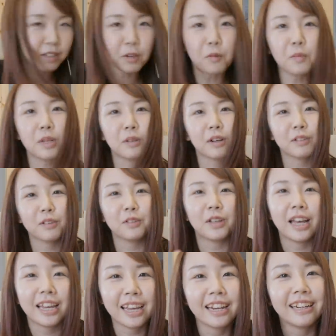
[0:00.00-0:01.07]
トミーとかそういう
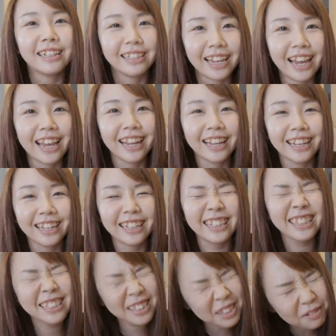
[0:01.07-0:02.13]
の早いからね
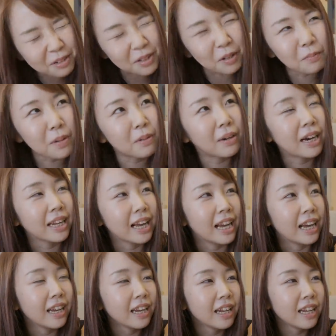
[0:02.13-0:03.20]
いっつもトミーは早い